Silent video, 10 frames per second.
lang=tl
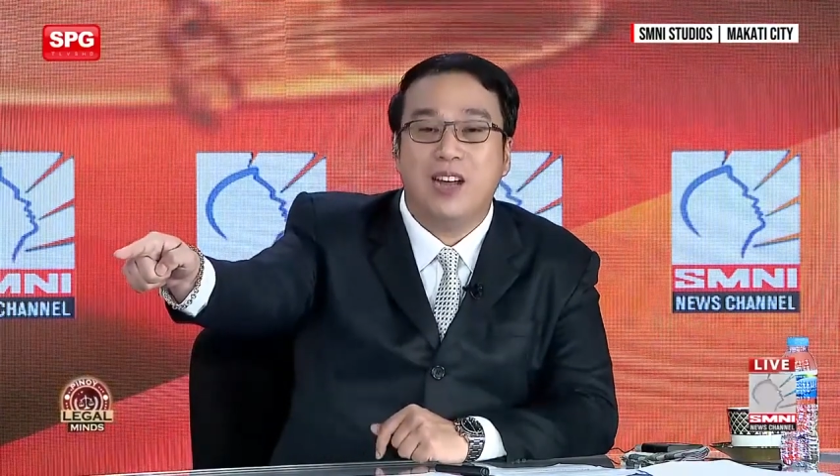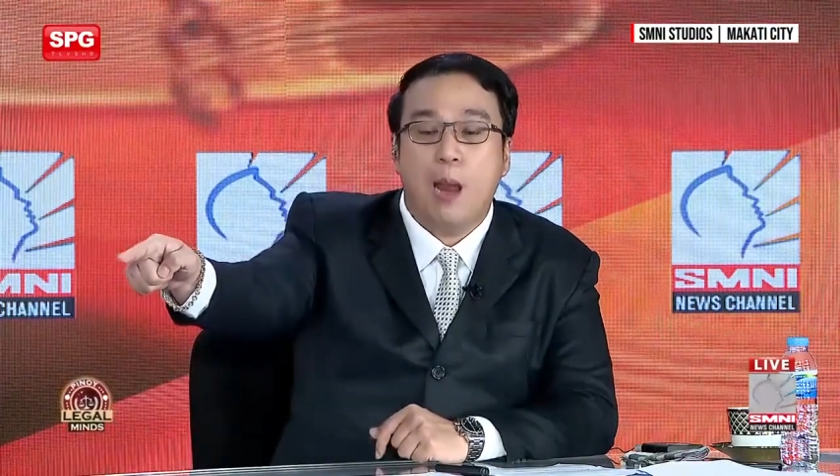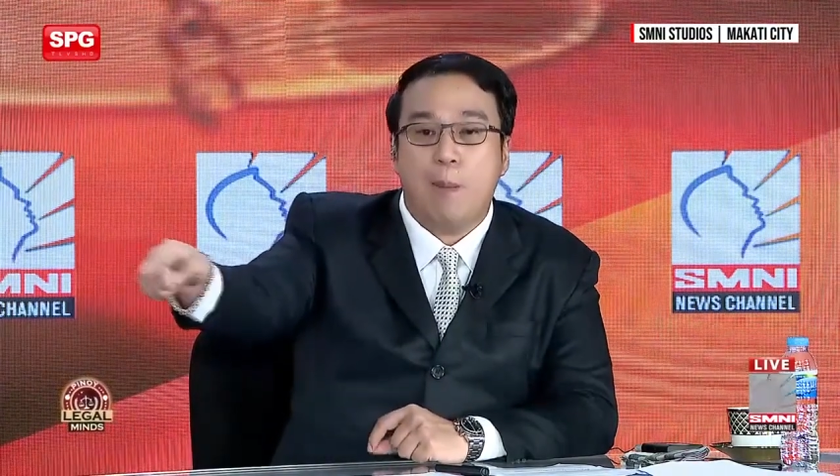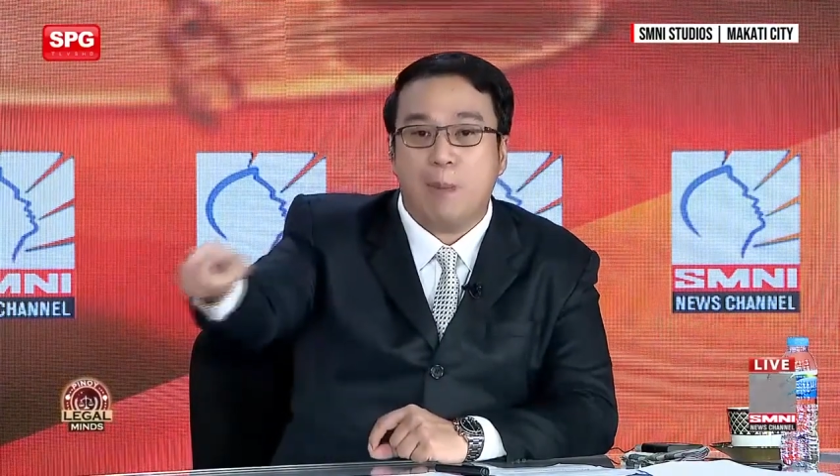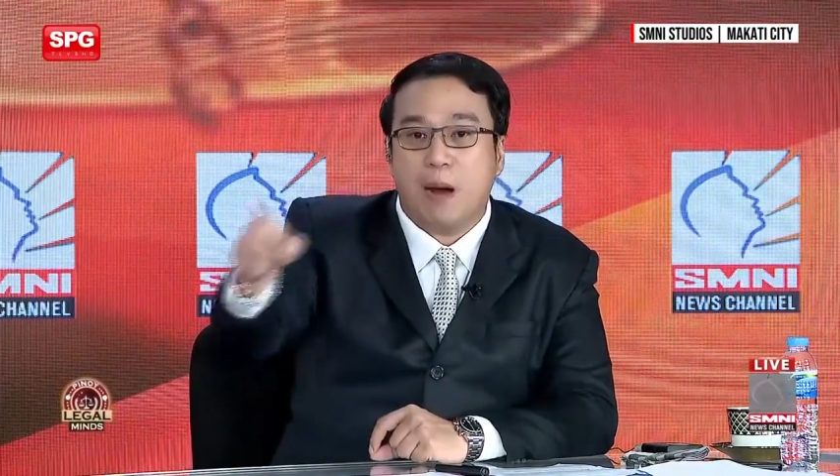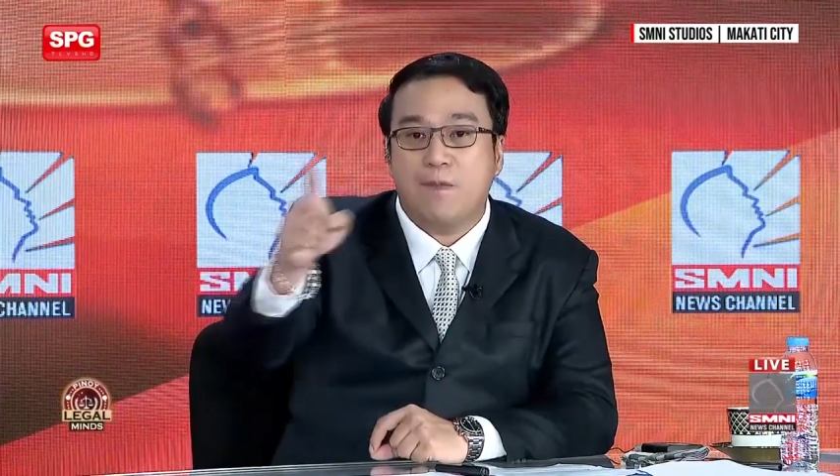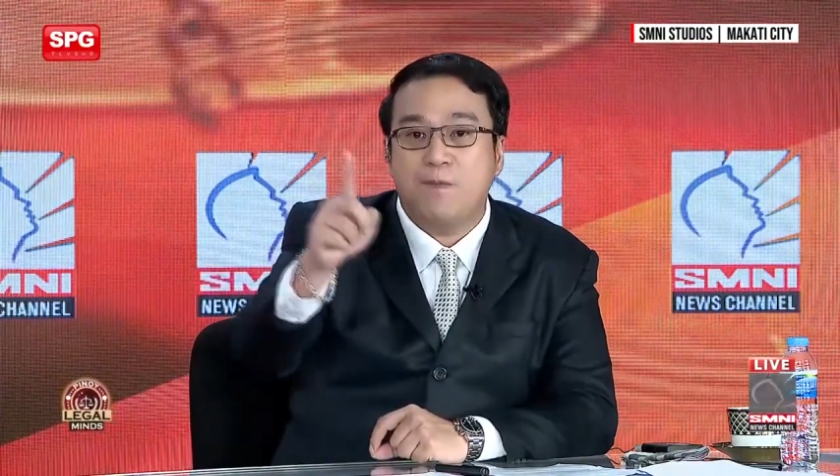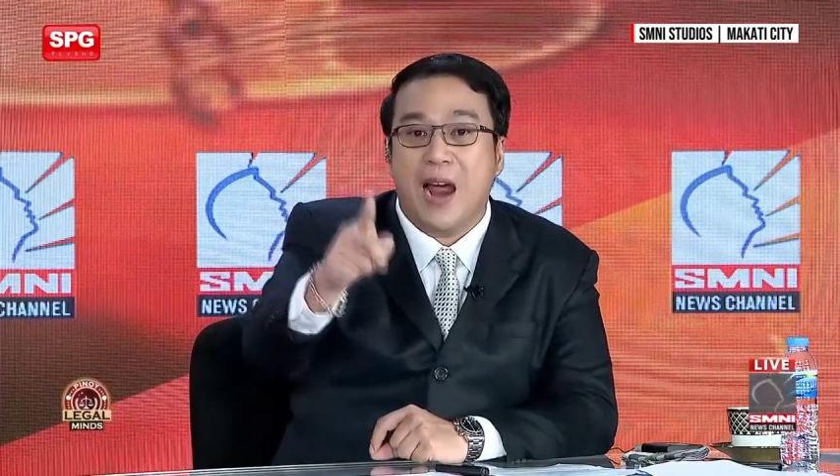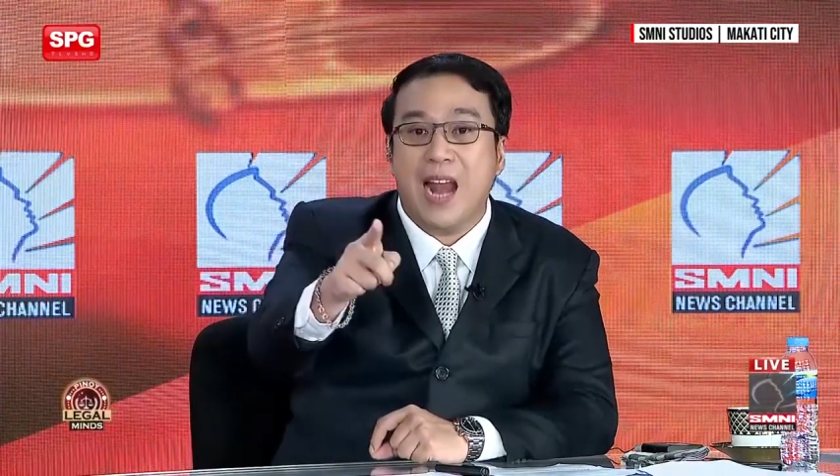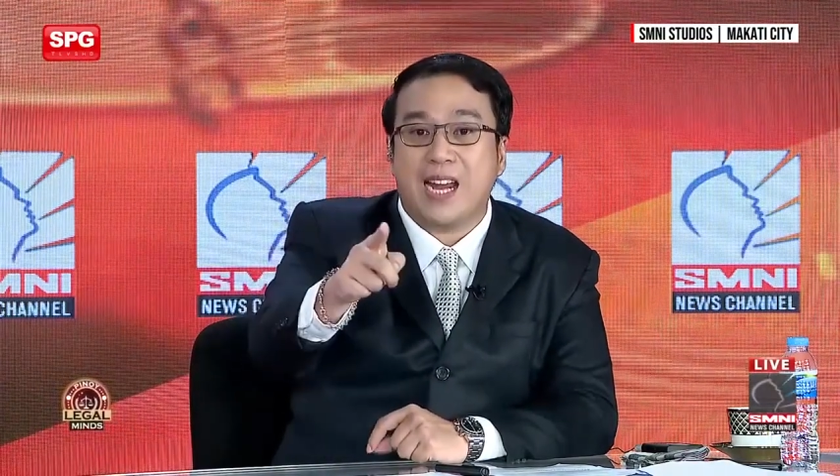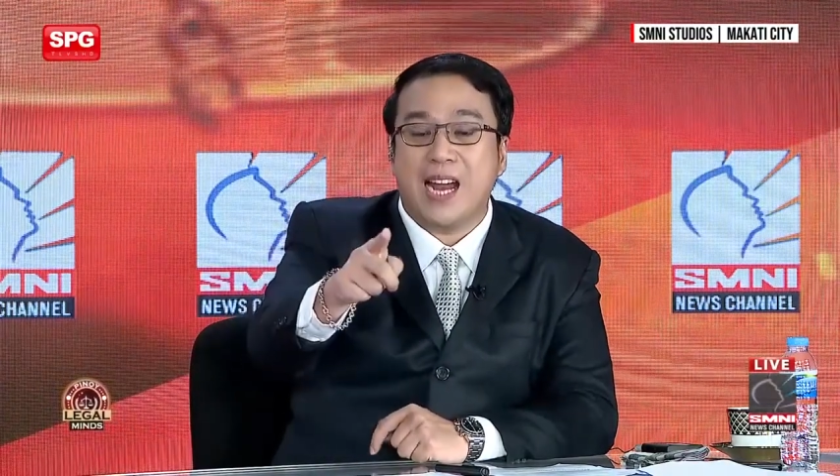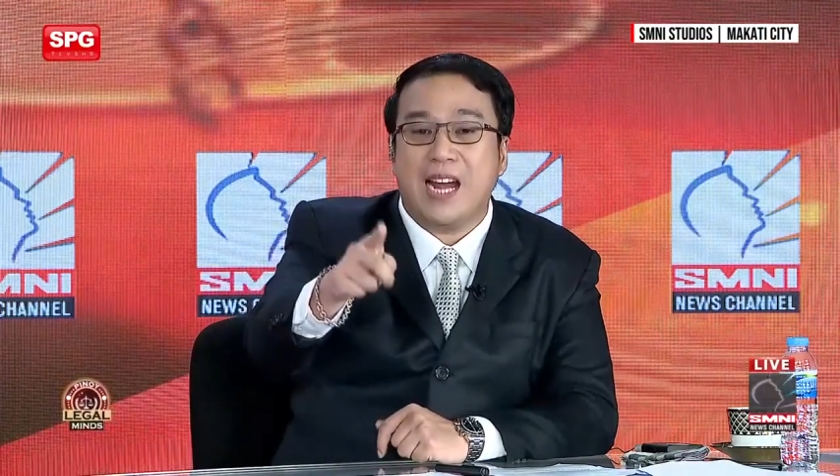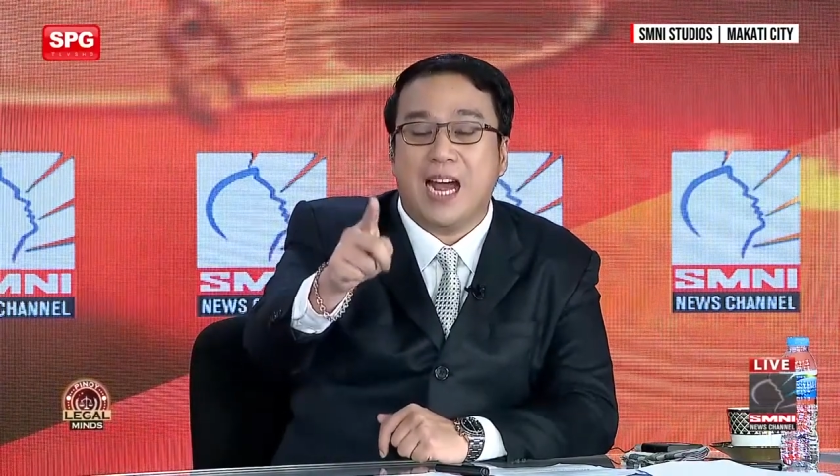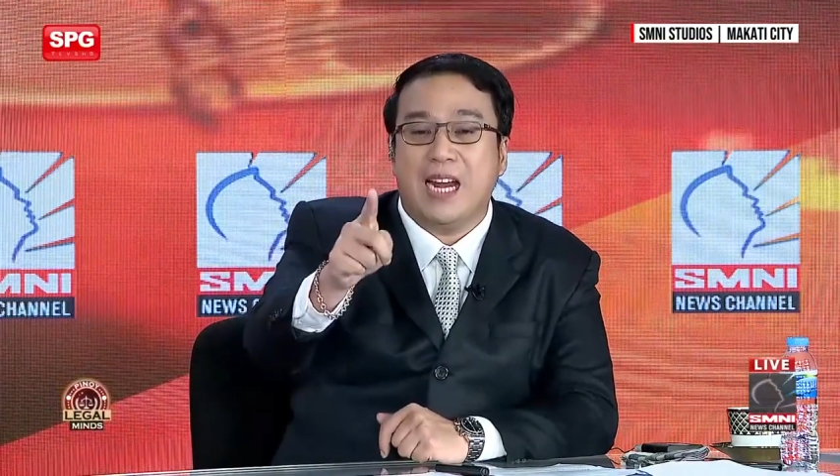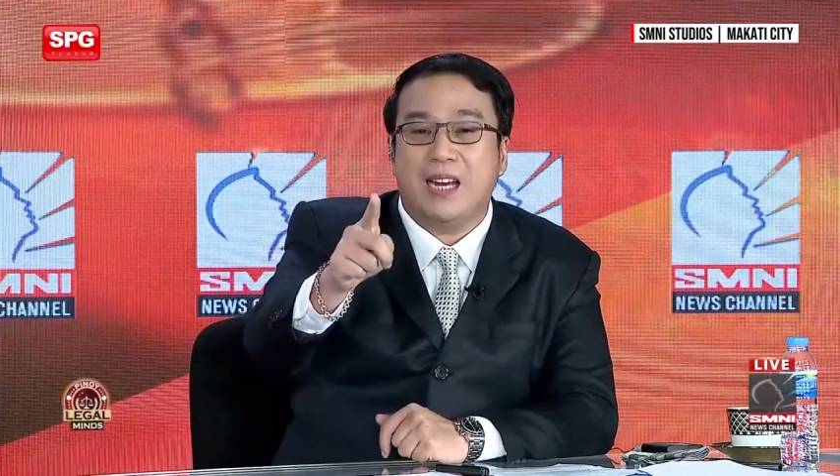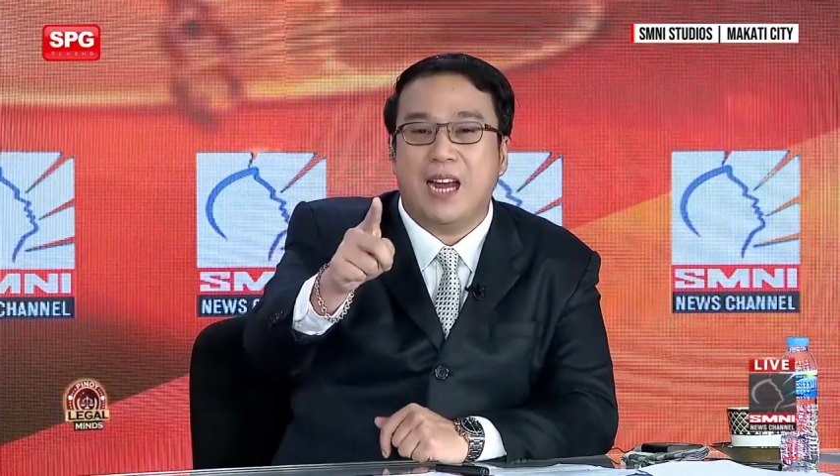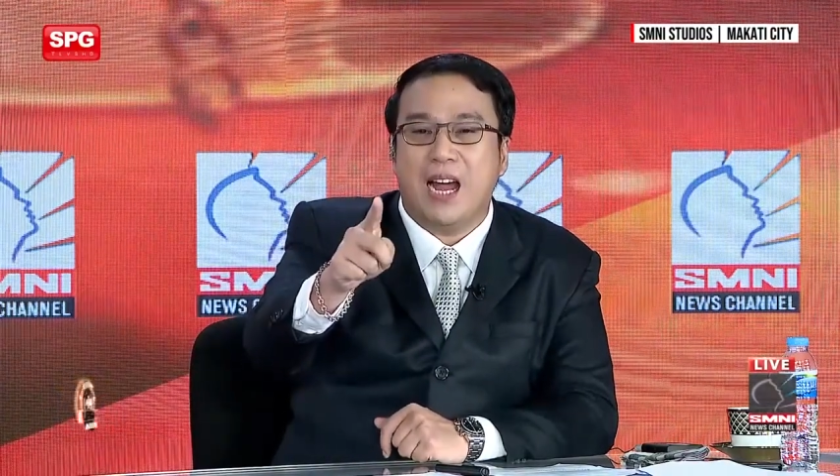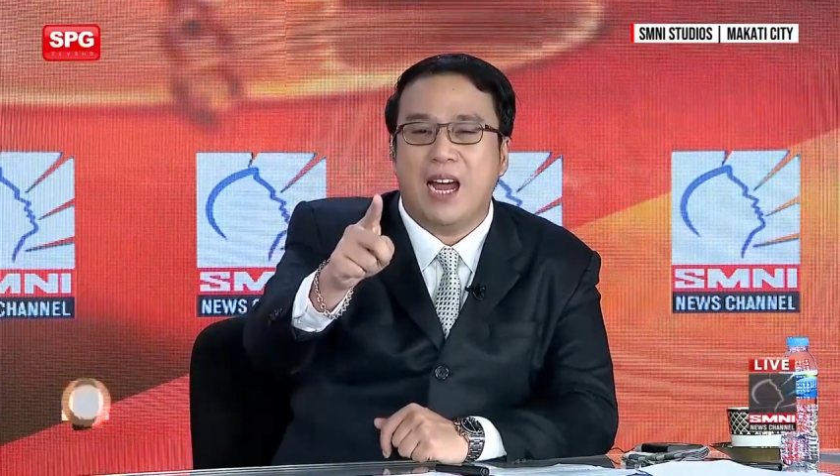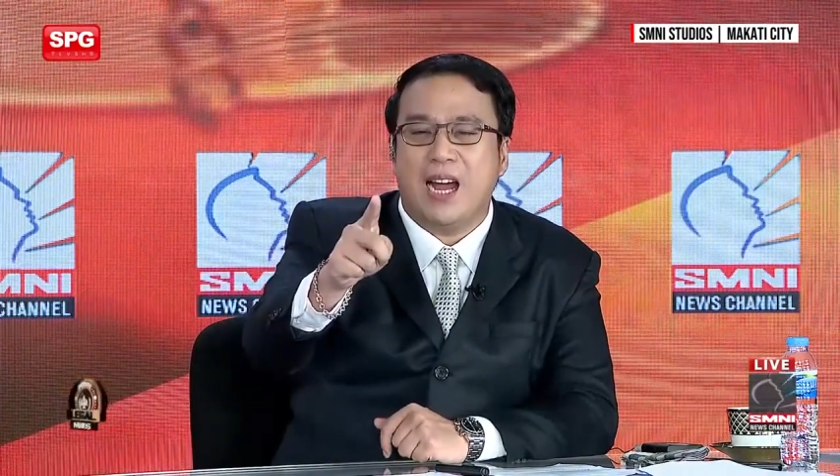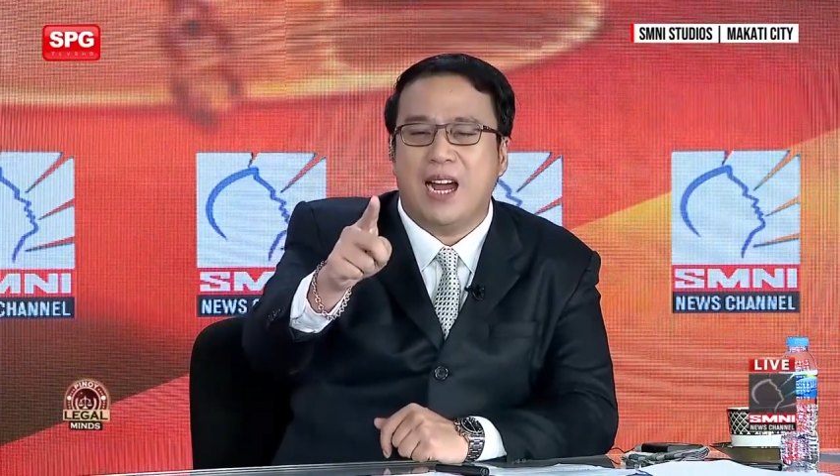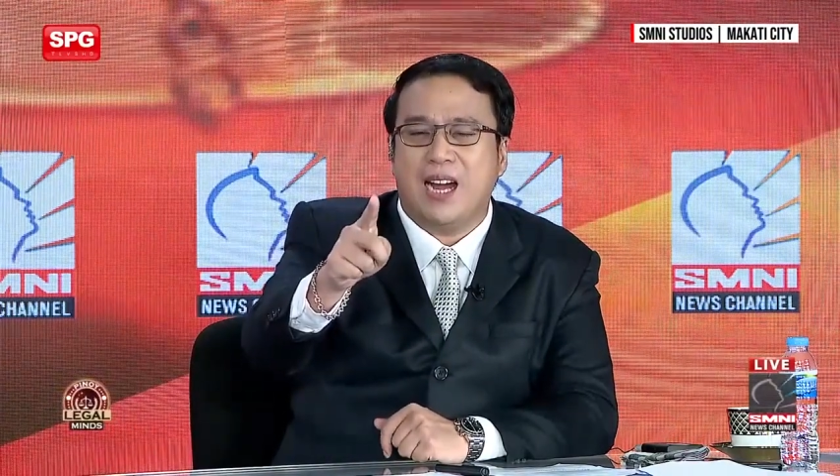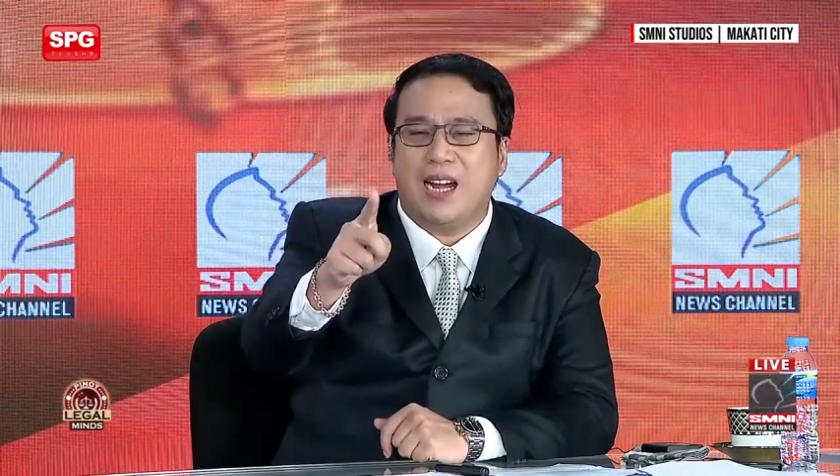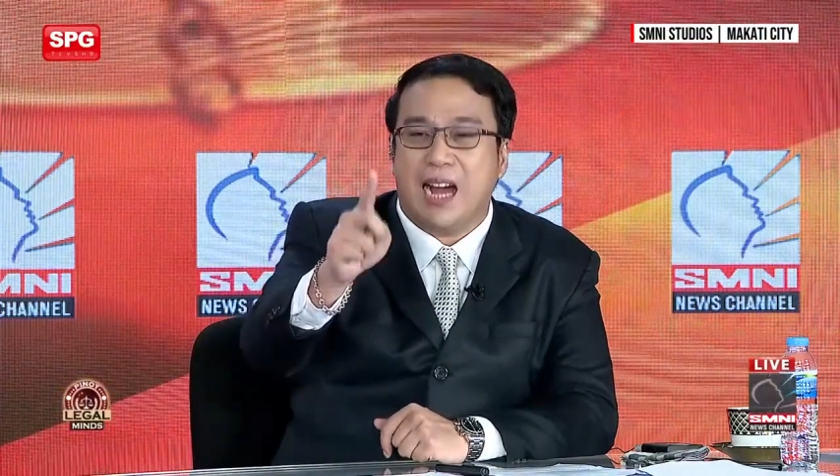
Pag mag-file ka ng, ng